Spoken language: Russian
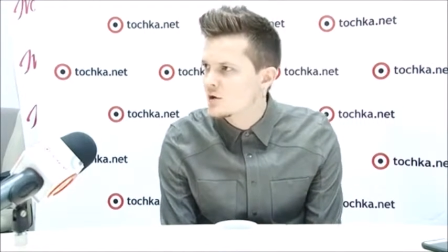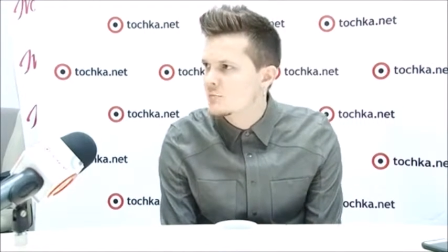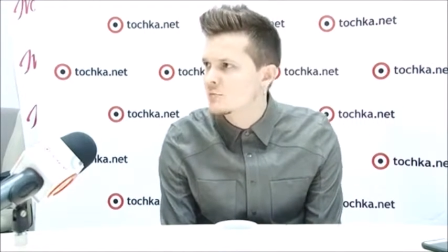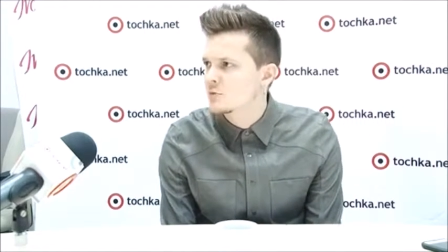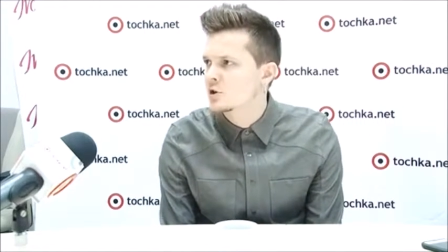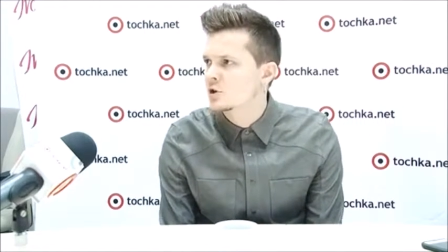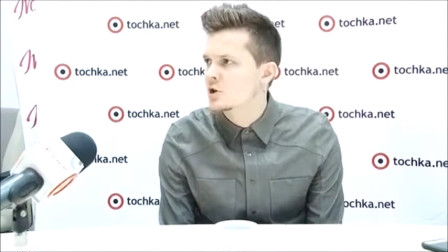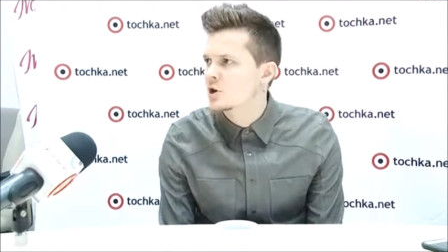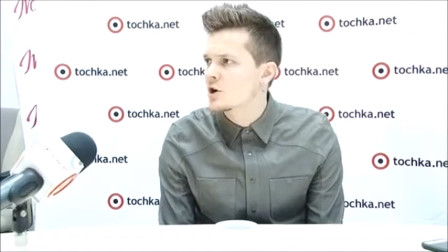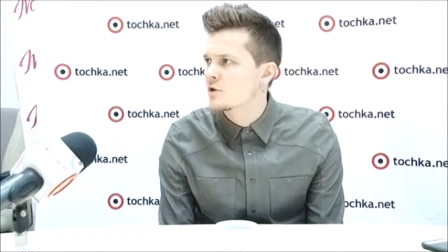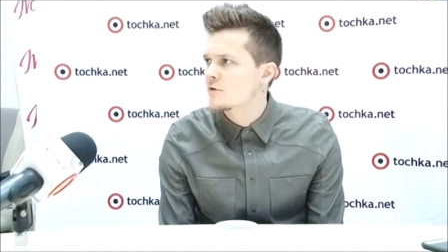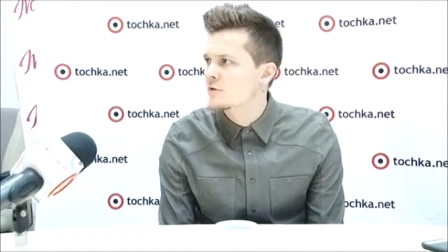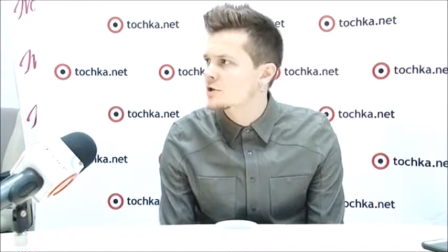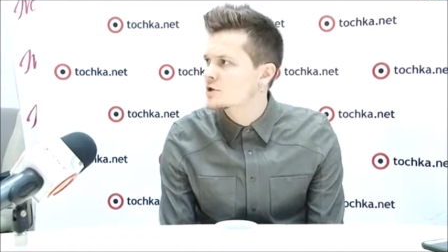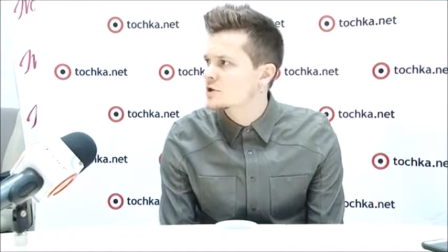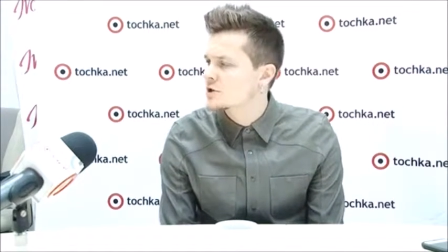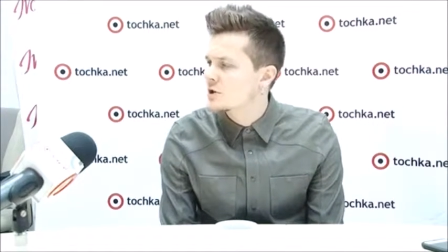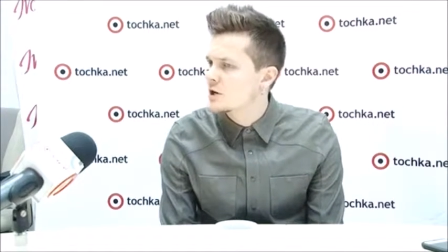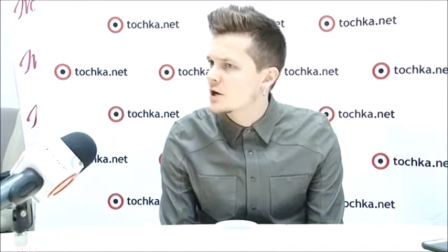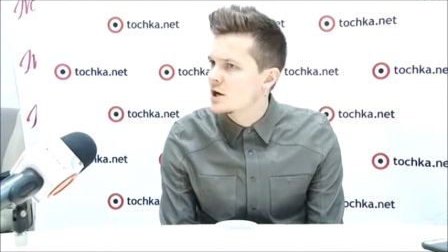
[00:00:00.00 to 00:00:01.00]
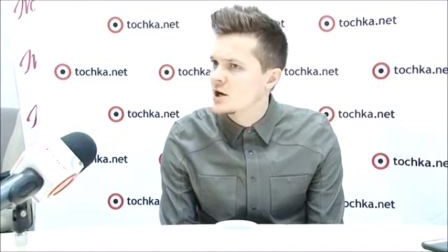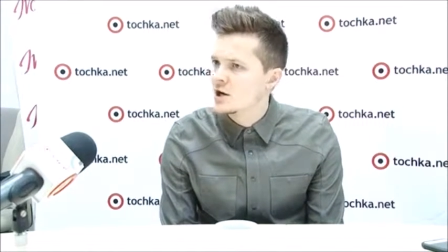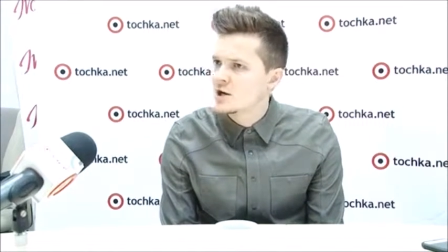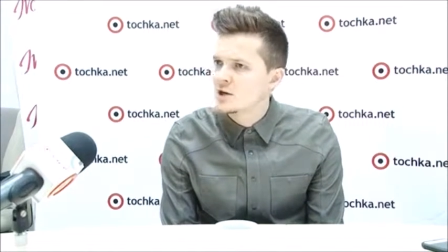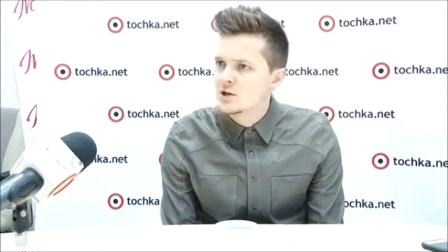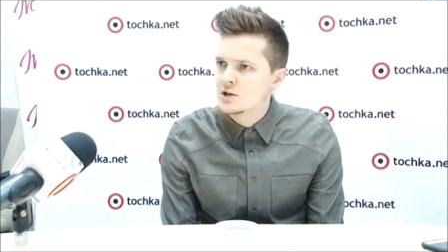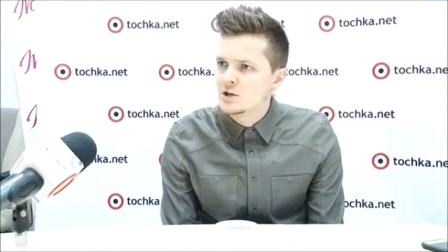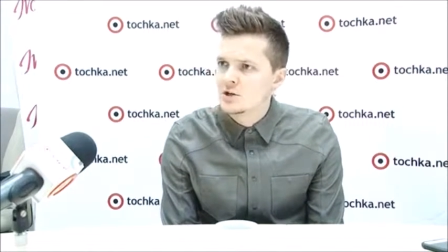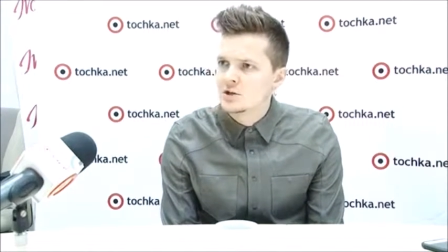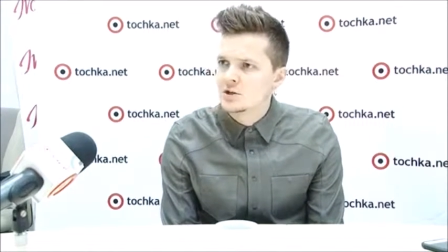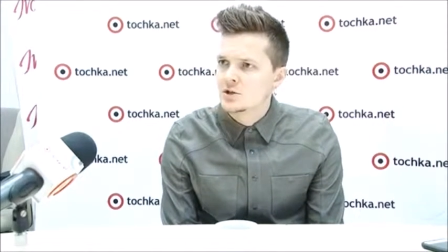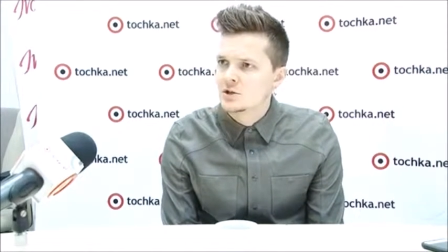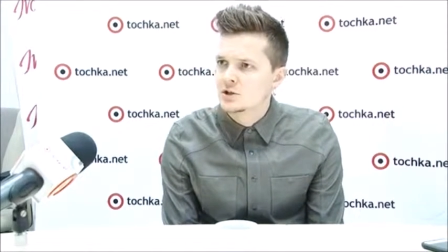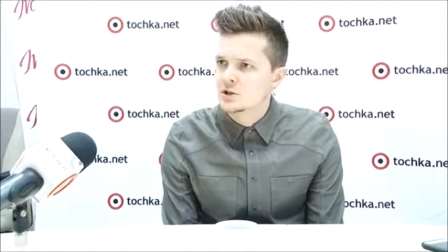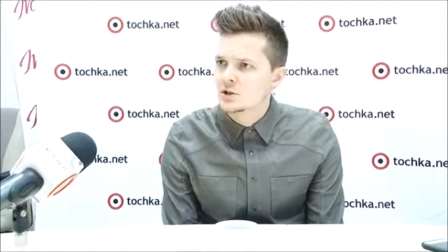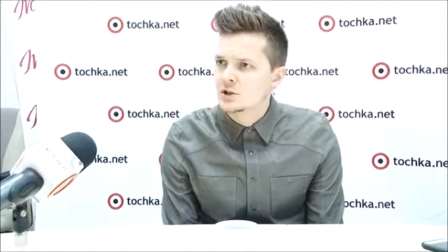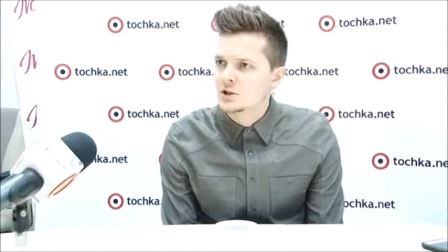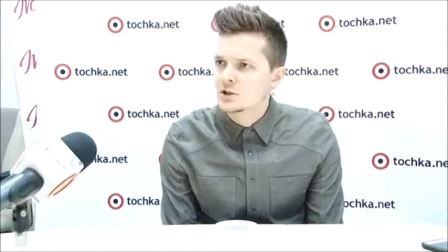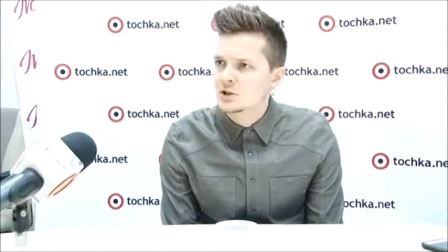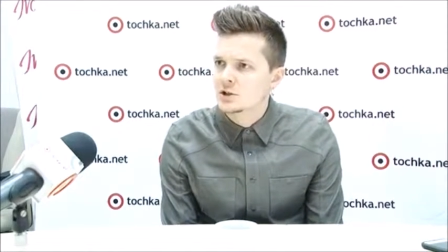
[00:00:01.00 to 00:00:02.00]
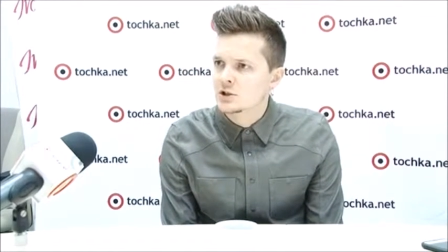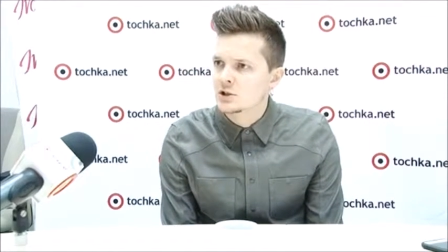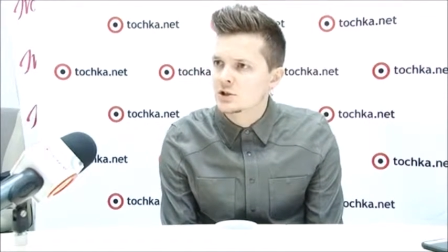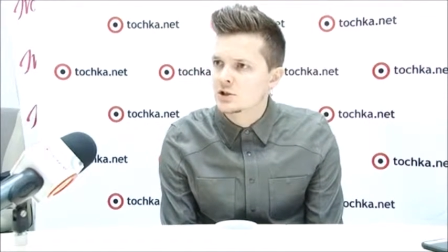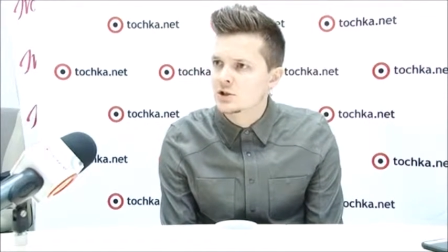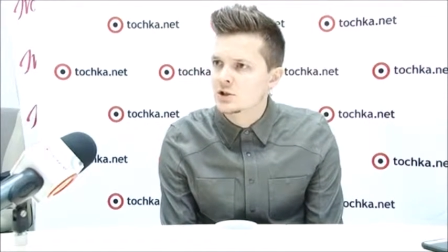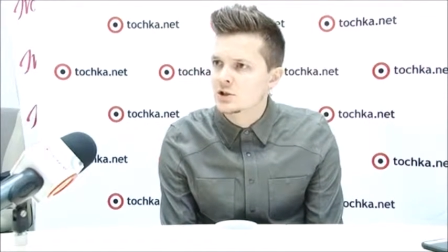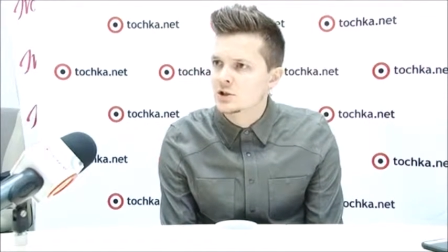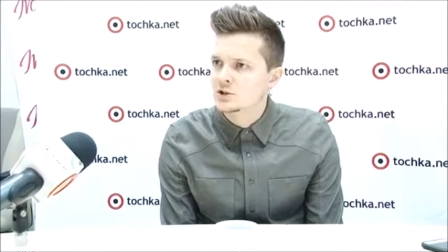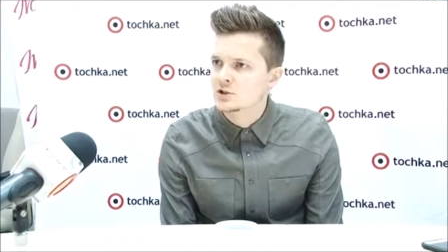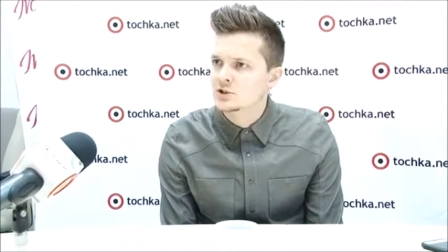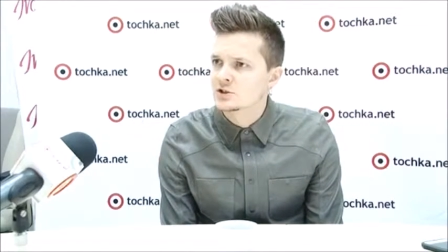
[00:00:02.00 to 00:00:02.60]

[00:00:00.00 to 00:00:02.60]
мне нравятся э,